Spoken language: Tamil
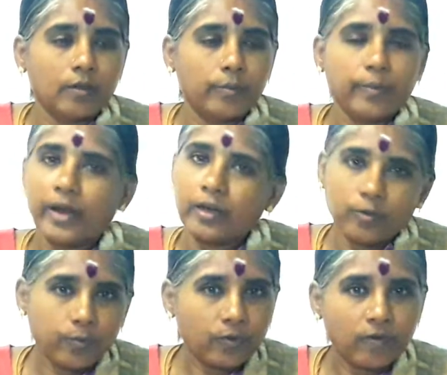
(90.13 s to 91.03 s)
பேண்ட்
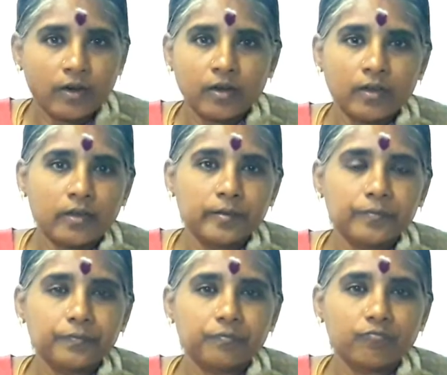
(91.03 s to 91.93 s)
போடுவாங்க
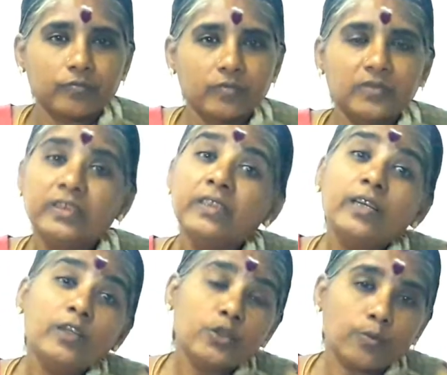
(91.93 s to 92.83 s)

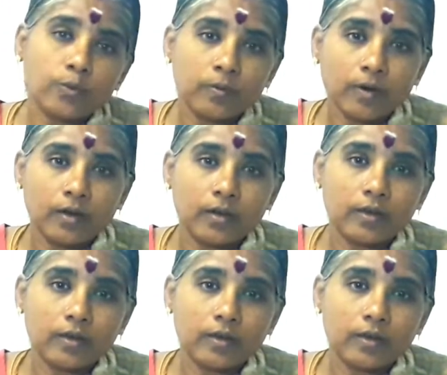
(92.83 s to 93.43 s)
ஜீன்ஸ் போடுவாங்க